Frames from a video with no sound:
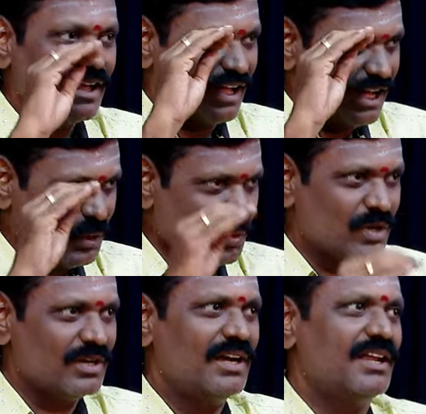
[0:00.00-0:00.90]
கார்
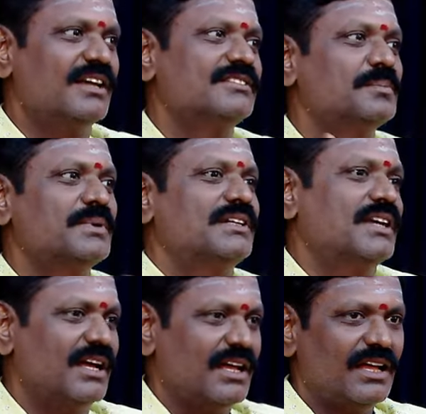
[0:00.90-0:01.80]
ஓட்டலான்னு
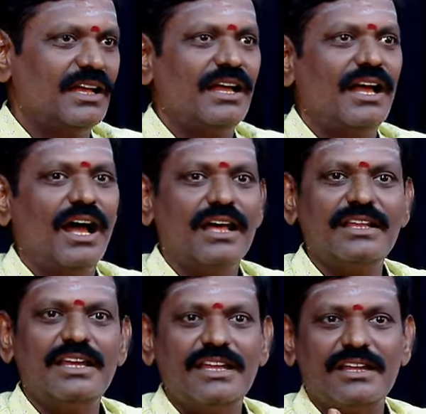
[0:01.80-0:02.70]
ஆசைப்பட்டால்
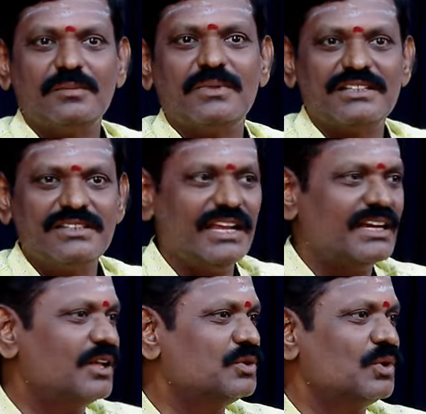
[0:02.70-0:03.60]
அதே நேரம் மனசில்
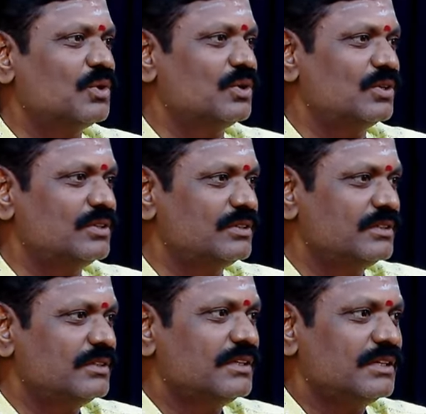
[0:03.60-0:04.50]
என்ன தோணும்
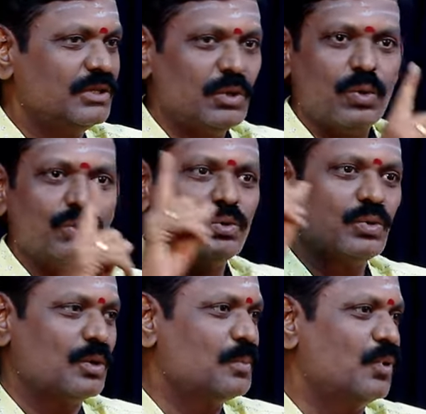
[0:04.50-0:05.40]
இன்னும் கொஞ்சம்
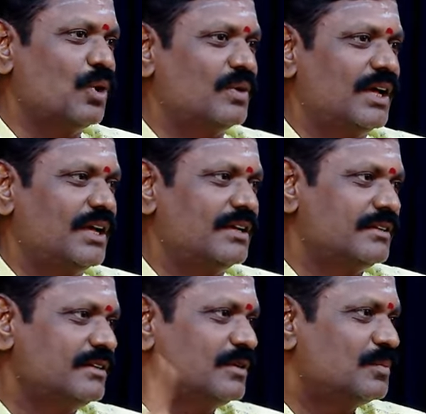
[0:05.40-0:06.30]
தூரம் போவேன்
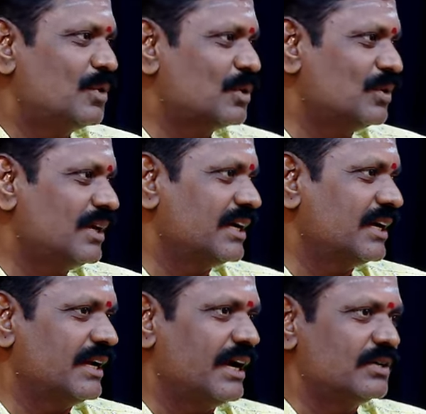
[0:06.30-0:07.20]
போன உடனே அங்கே
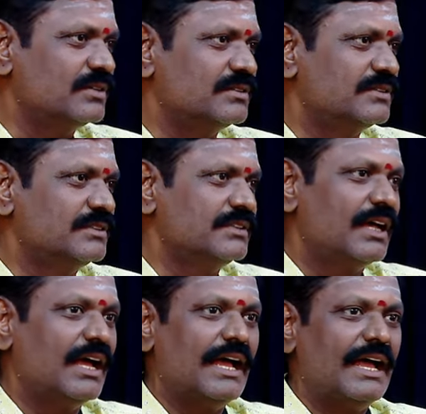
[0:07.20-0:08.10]
என்ன ஆகிடும்
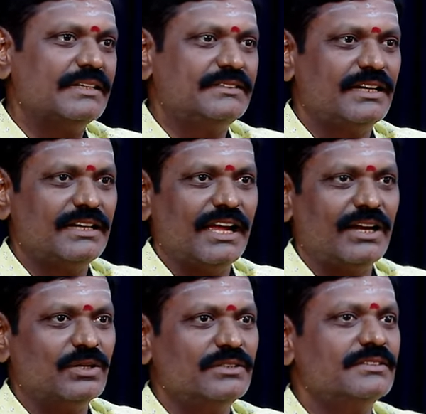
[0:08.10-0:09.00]
ஆக்சிடெண்ட்
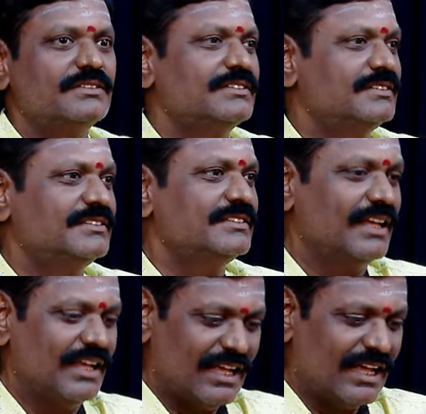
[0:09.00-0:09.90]
ஆகிடும்
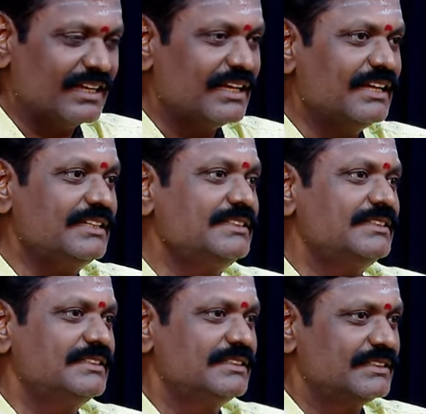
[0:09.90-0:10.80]
அங்கே
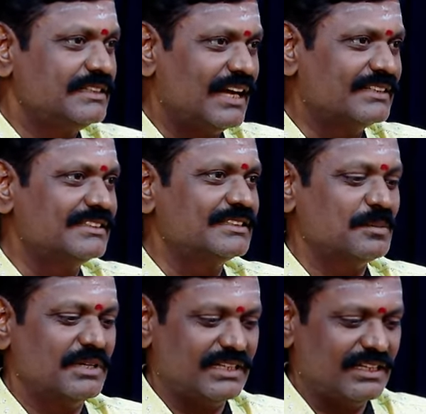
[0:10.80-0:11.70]
டாக்டர் இருக்க
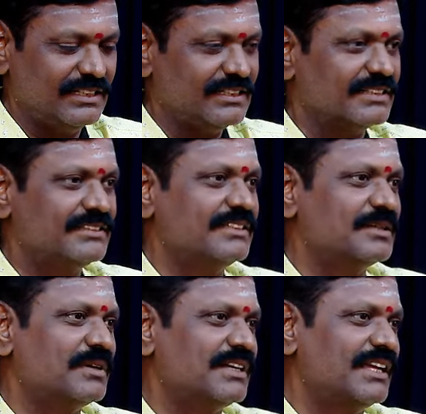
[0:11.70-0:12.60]
மாட்டார் நர்ஸ்
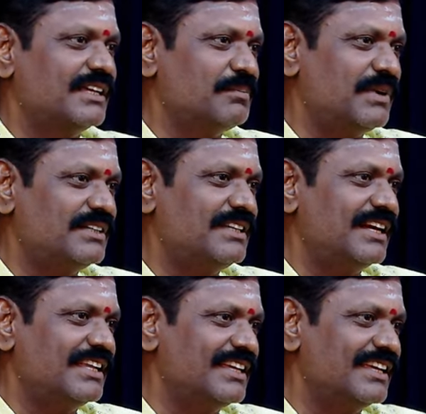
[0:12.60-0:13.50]
இருக்க மாட்டாங்க பிளட்டு
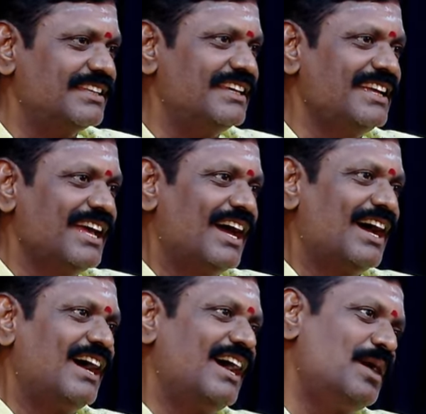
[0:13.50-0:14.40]
கிடைக்காது
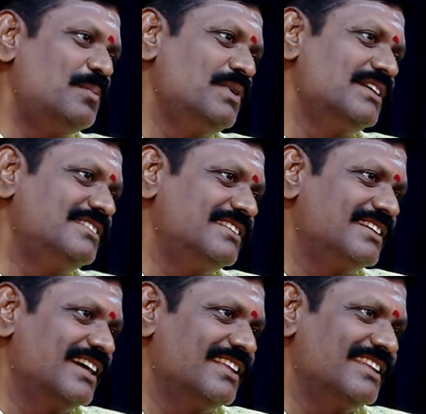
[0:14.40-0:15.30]
ஆம்புலன்ஸ்
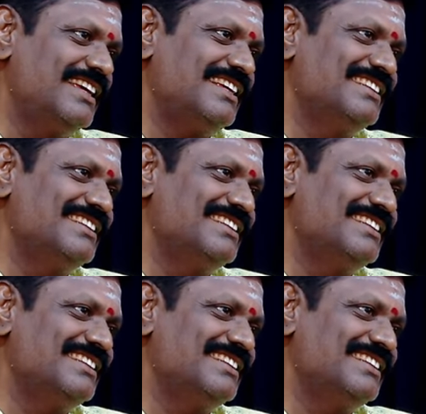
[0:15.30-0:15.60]
இருக்காது